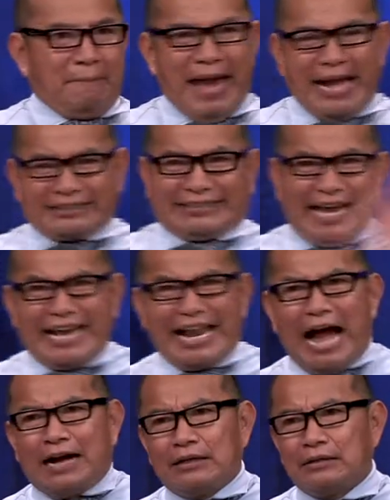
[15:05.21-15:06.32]

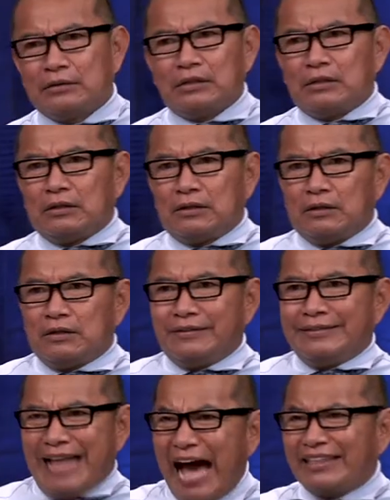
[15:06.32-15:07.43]
Mentira.
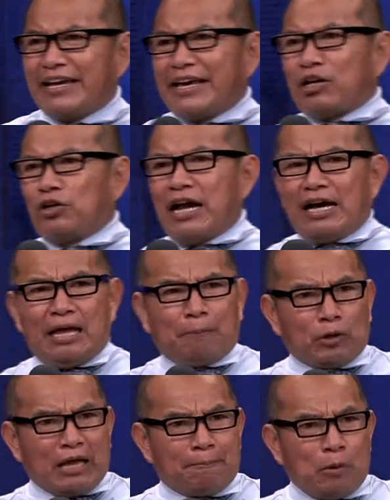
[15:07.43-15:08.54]
Nadie dejó nada
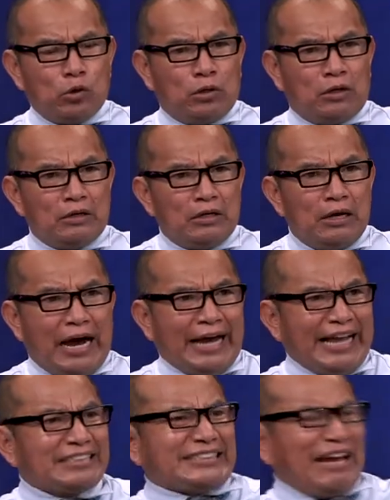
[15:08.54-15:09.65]
porque pudo.
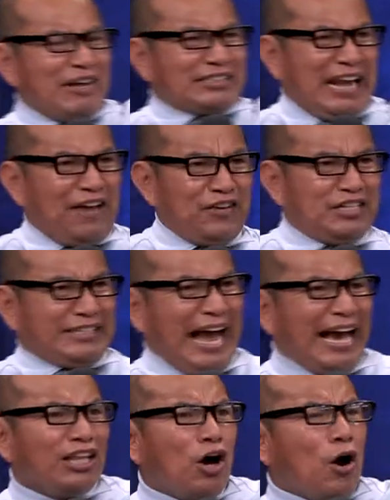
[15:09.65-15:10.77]
Allá estaba
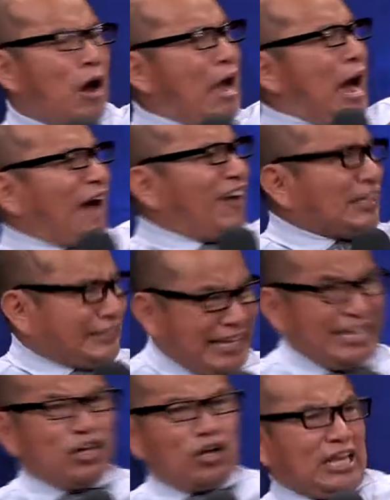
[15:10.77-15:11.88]
esclavizado,
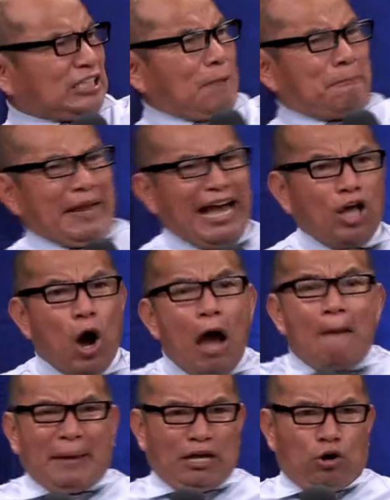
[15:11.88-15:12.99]
abatido, desesperado,
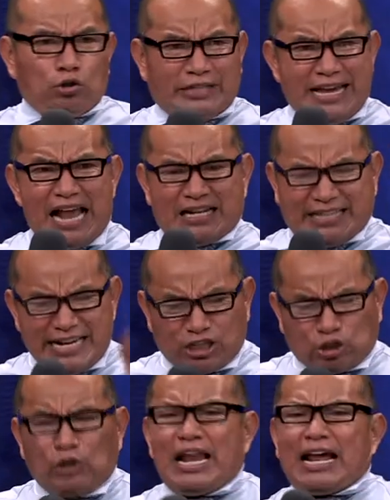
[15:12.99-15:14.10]
pero un día el
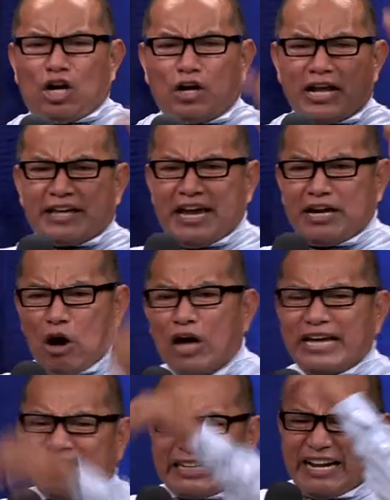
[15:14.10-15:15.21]
Cristo de la gloria llegó
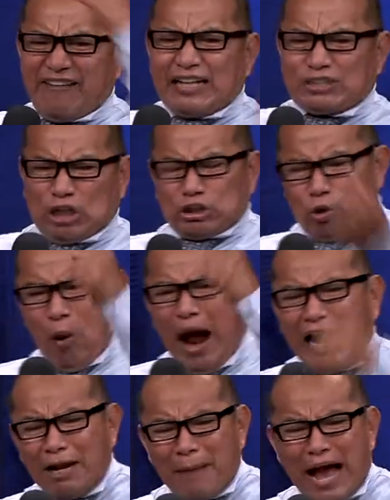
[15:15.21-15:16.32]
y arrebató su
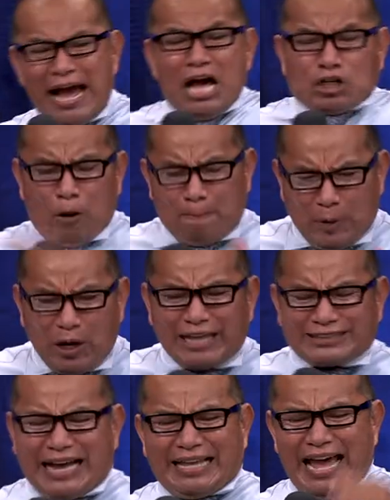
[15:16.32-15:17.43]
alma, rompió
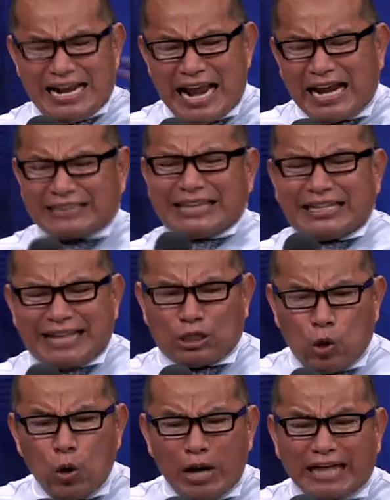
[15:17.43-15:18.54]
las cadenas, las
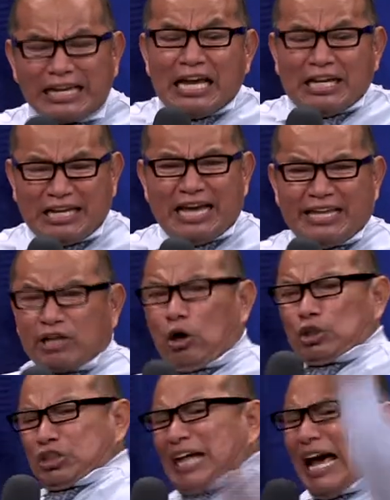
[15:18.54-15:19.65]
ataduras y le
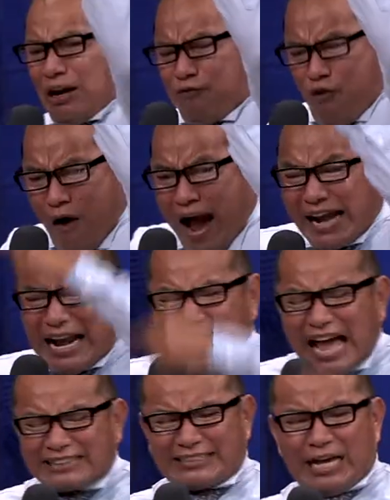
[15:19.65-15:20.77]
dijo, sal fuera
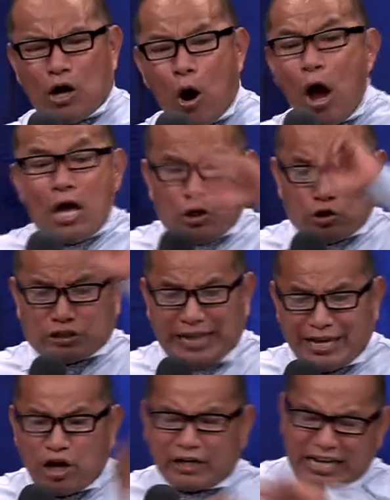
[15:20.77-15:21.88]
Lázaro, y usted
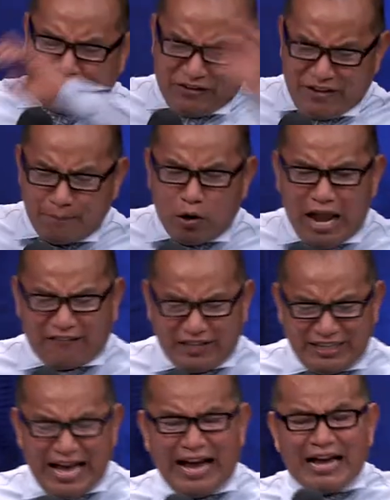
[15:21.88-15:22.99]
y yo recibimos la
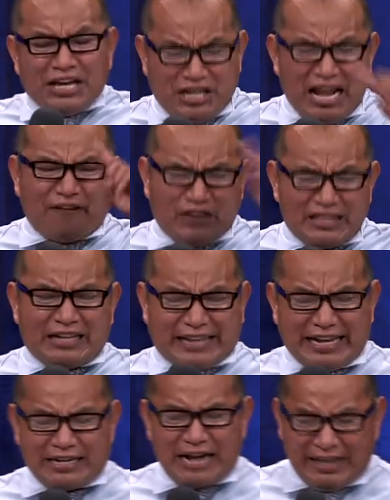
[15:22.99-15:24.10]
vida y la vida
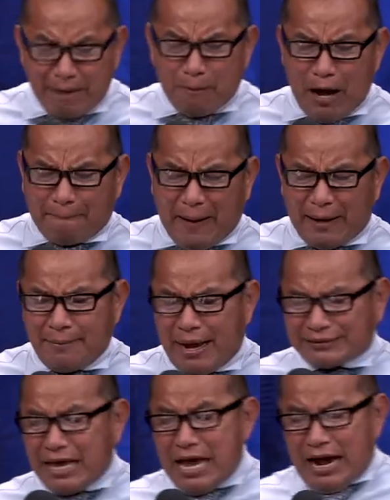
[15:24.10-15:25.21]
eterna. Démosle
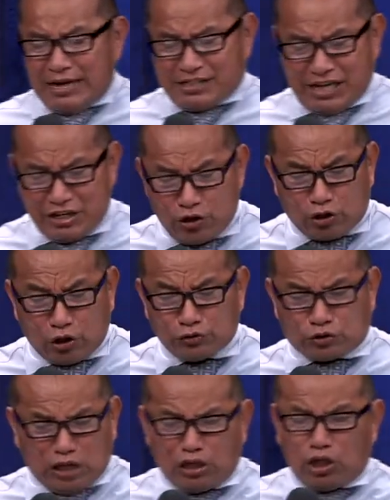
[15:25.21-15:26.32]
palmas al Señor
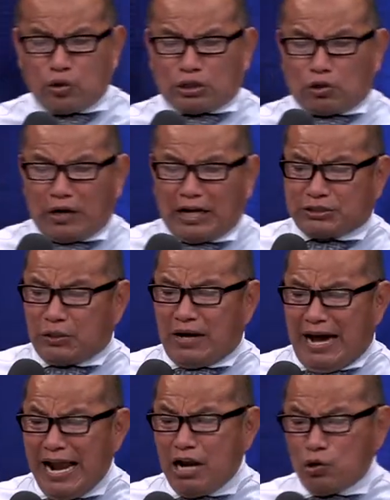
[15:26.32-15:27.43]
con todo nuestro corazón.
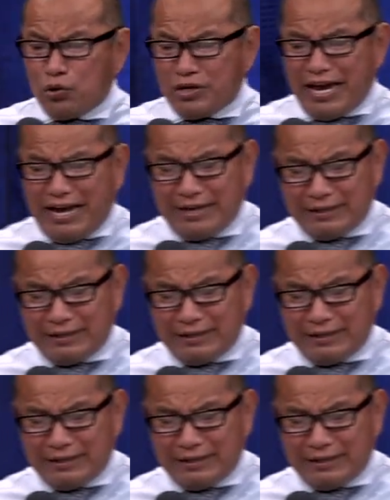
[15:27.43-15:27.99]
Aleluya.